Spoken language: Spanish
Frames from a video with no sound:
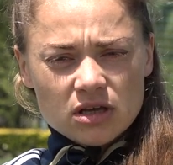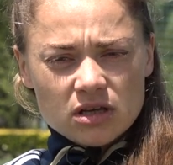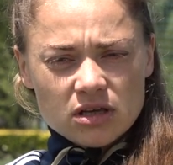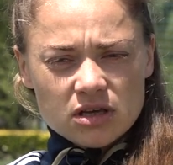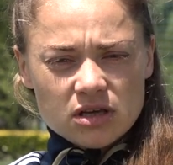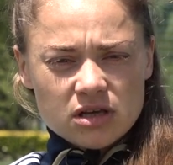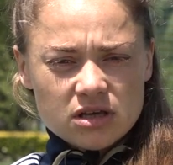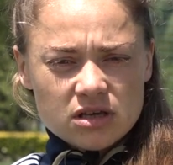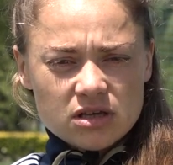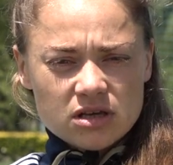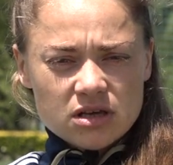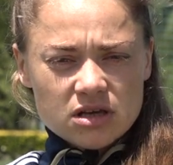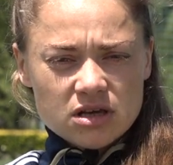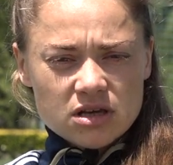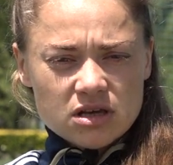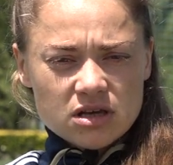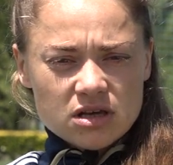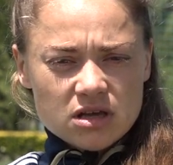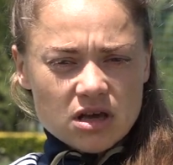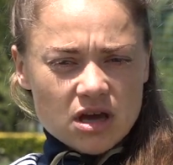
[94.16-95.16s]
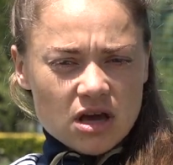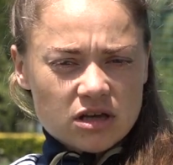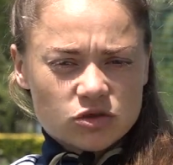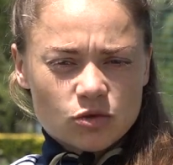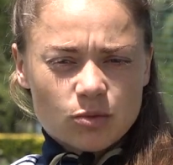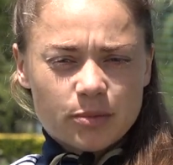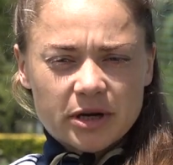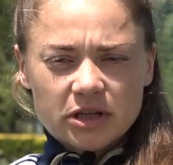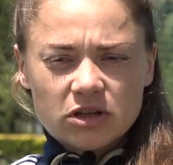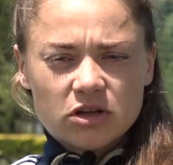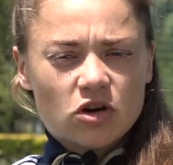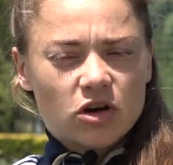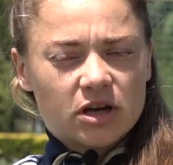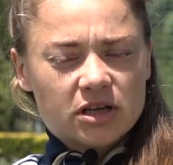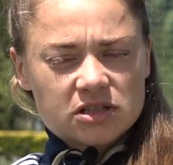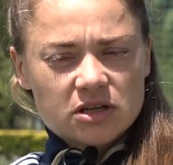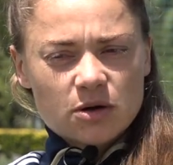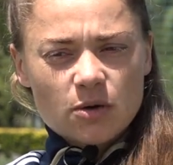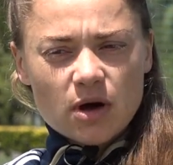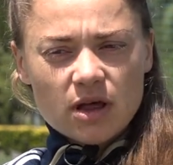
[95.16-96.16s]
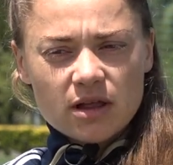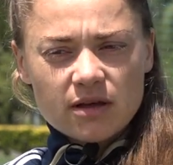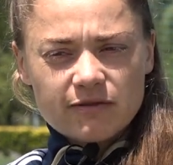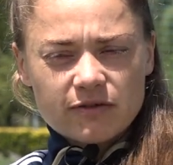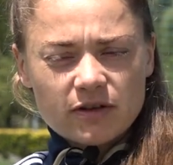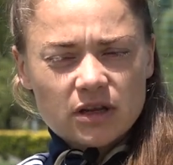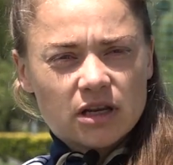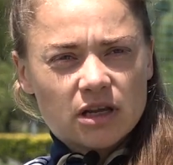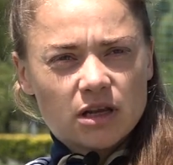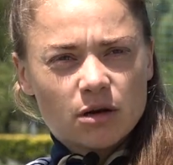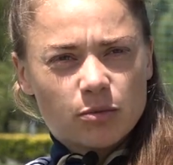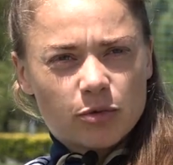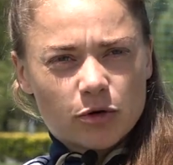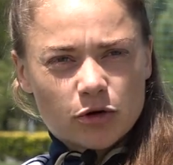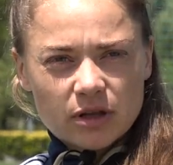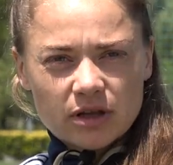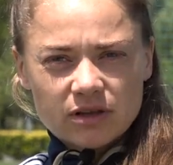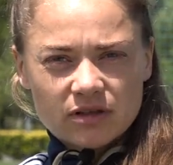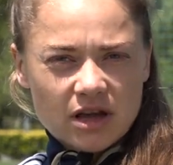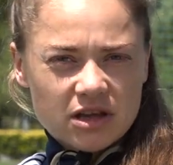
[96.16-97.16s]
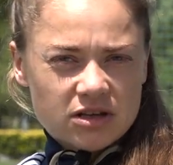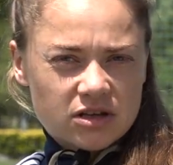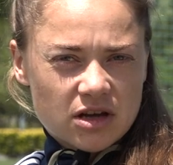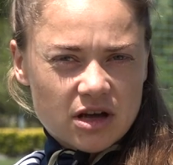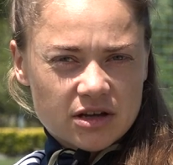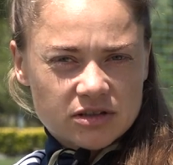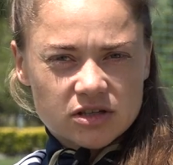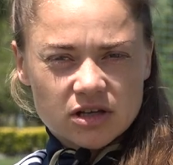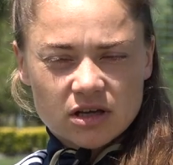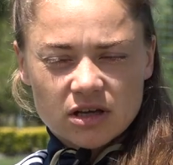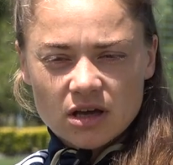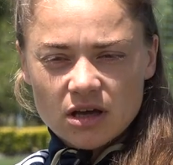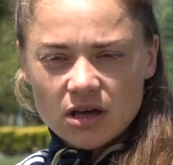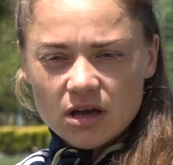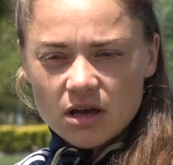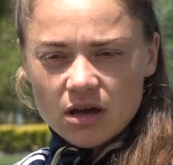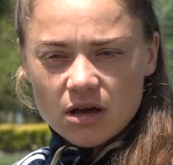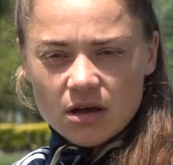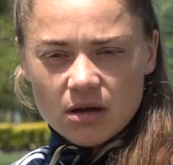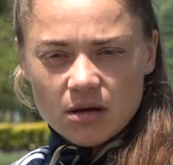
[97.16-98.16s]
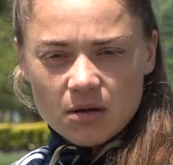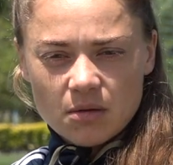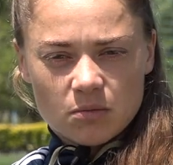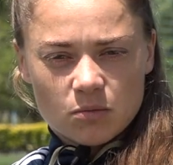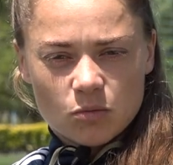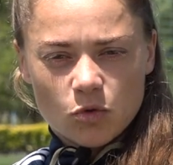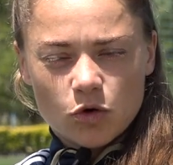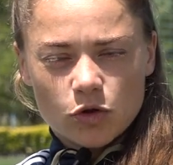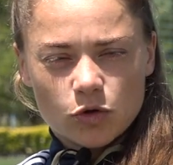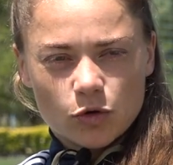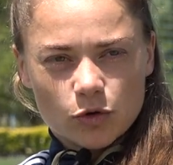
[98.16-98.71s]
Y es un partido que se va a definir por detalles, así que muy